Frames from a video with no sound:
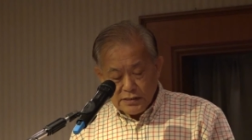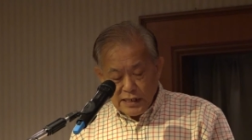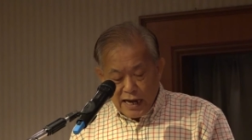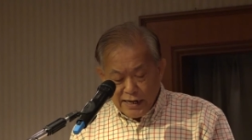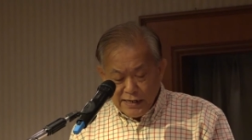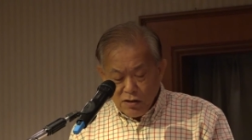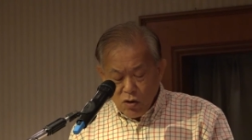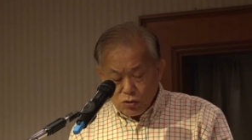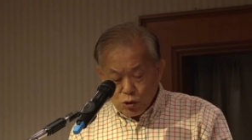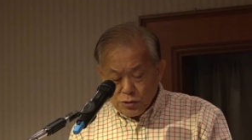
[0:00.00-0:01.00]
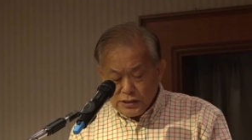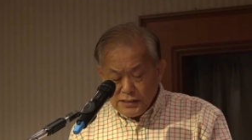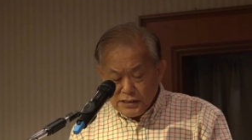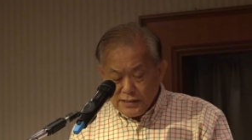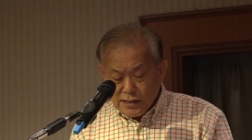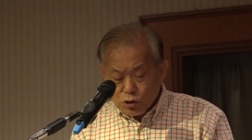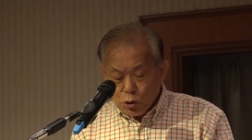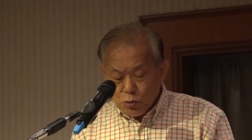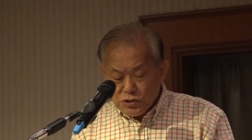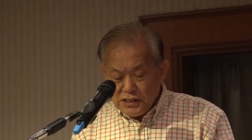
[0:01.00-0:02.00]
才能够真正的
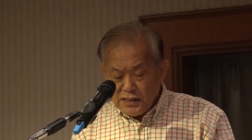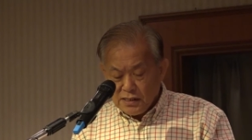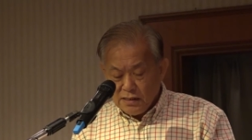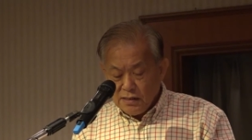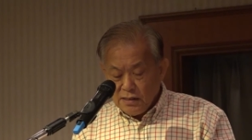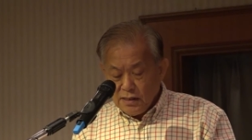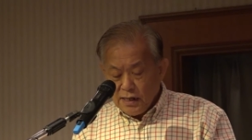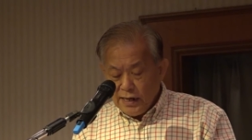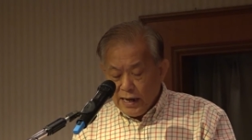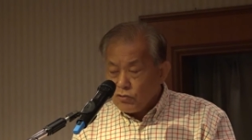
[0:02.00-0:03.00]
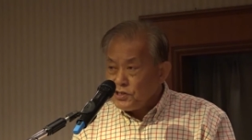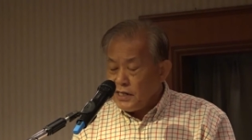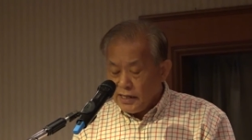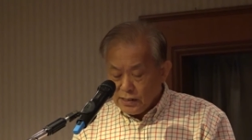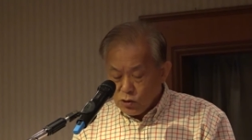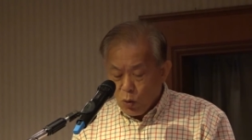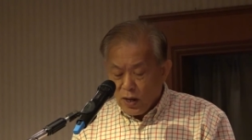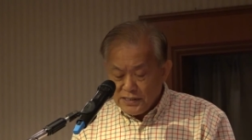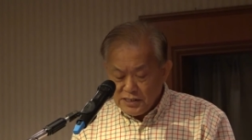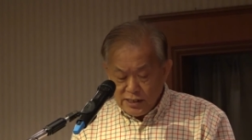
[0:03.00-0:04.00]
促进了解跟
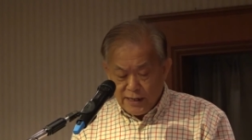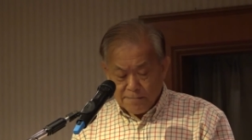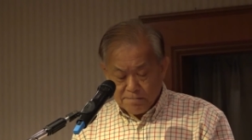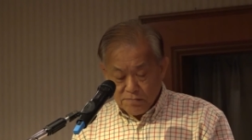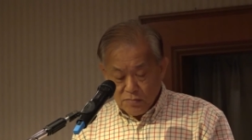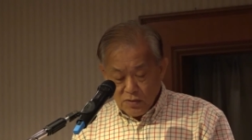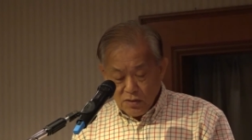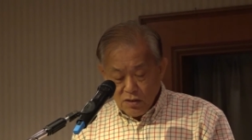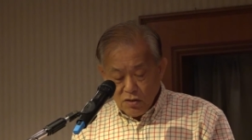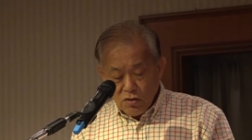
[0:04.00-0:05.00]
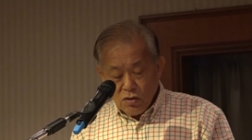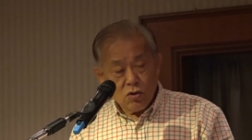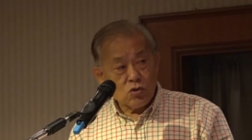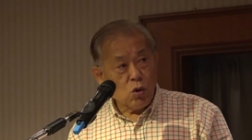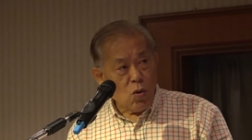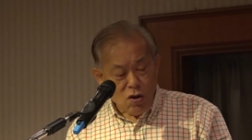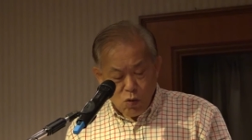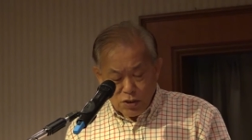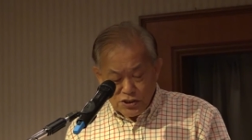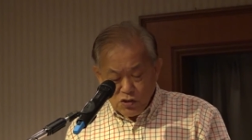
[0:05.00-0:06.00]
团结。通
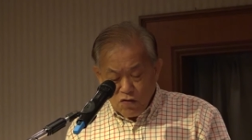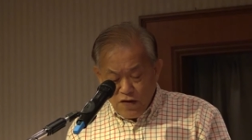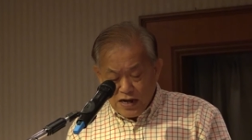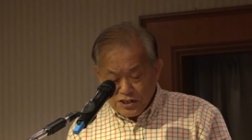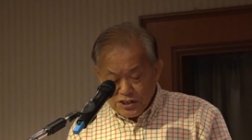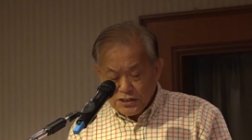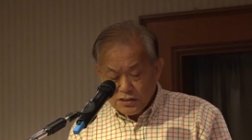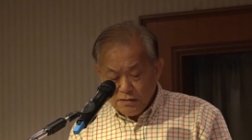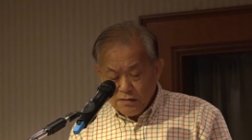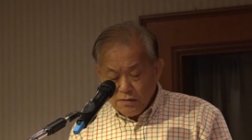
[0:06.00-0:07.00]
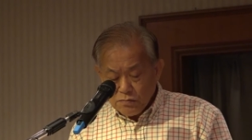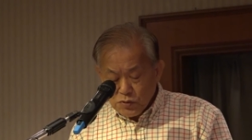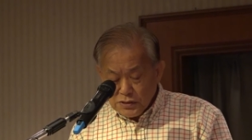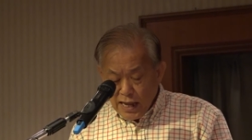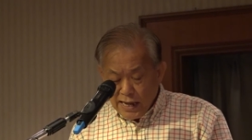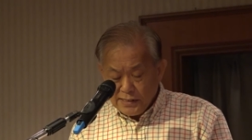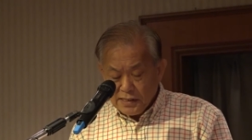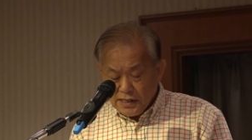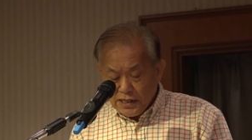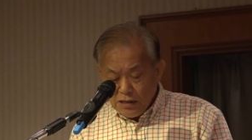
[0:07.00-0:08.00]
过这种方式，不但
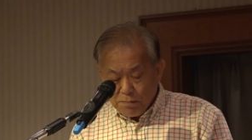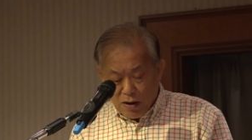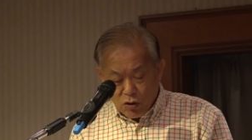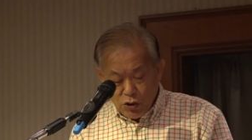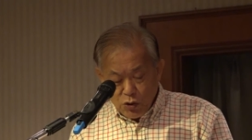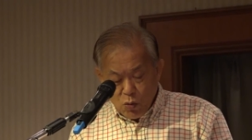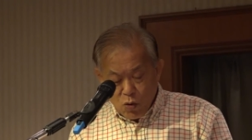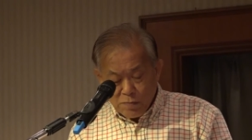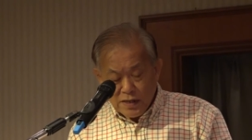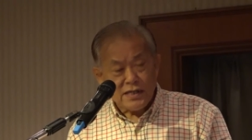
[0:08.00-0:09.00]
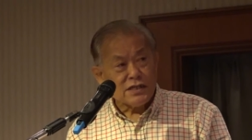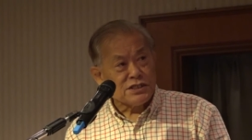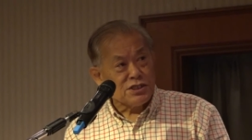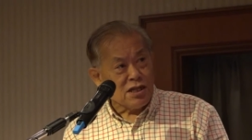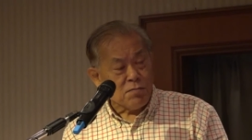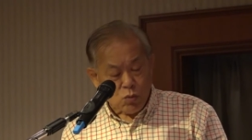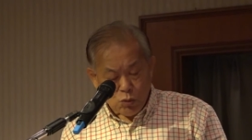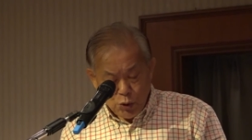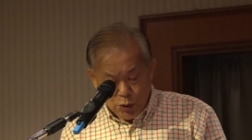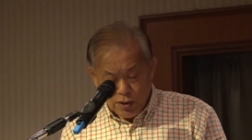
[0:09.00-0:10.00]
可以保留我们各自的母
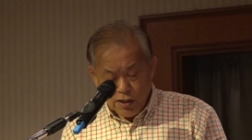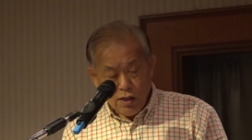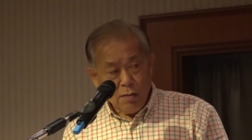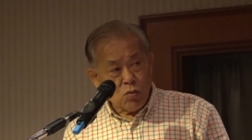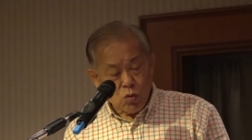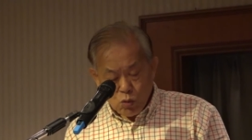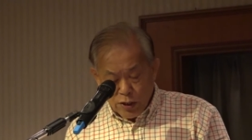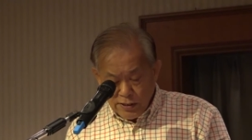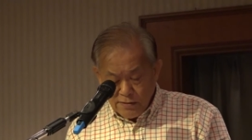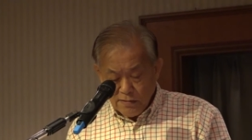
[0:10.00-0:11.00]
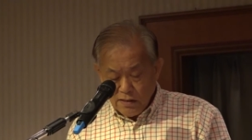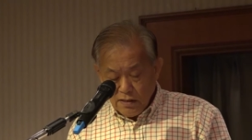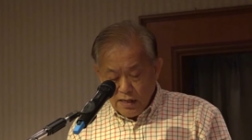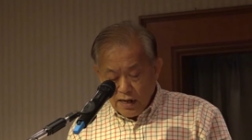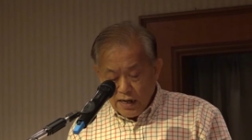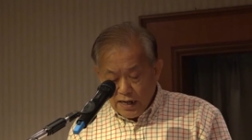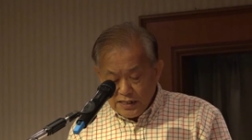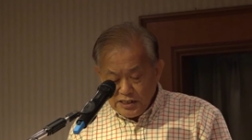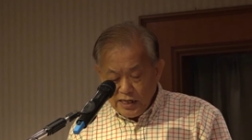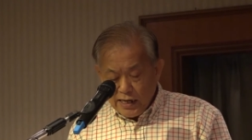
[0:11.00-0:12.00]
语、母文，而
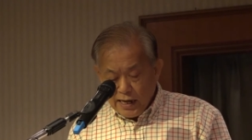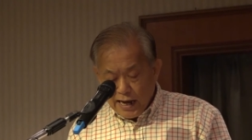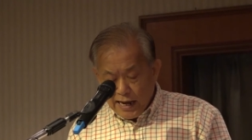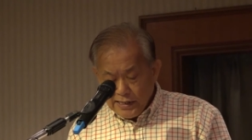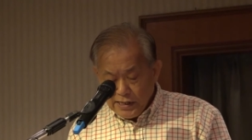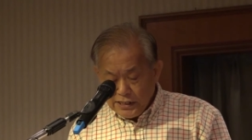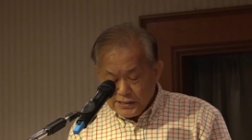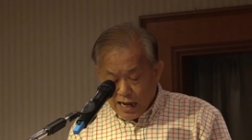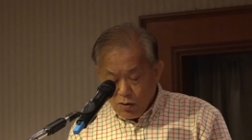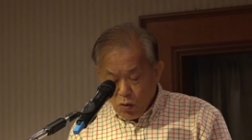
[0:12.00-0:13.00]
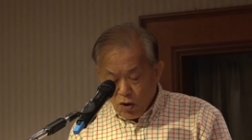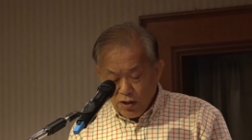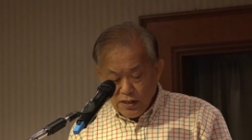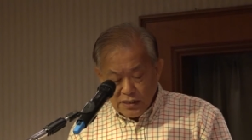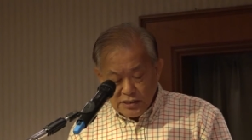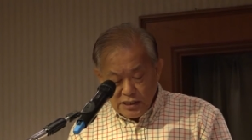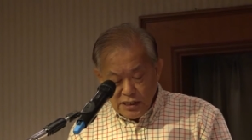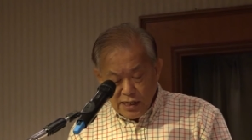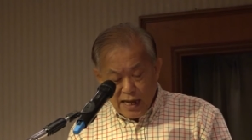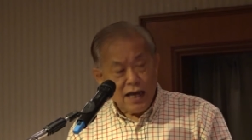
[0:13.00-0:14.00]
且还可以掌握。
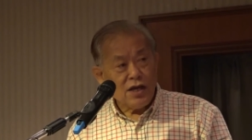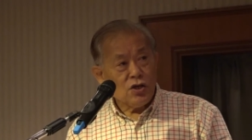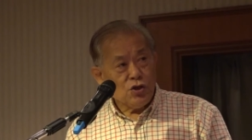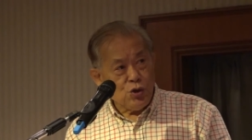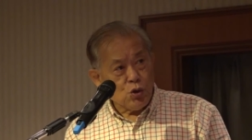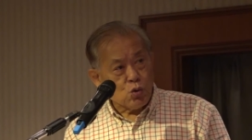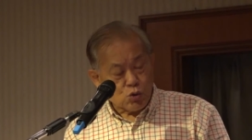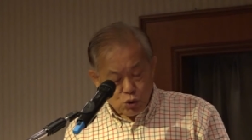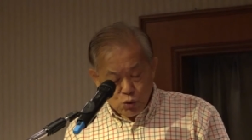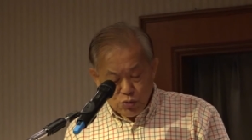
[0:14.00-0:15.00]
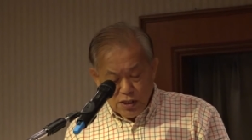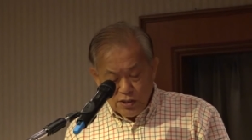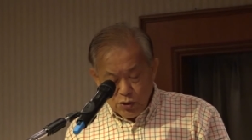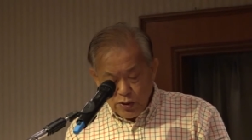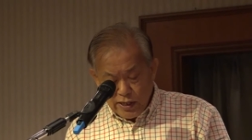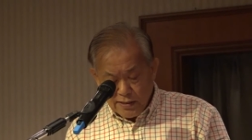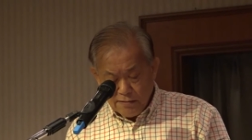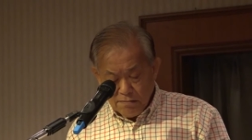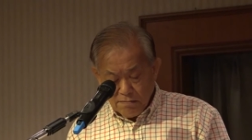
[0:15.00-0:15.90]
其他有族的语言，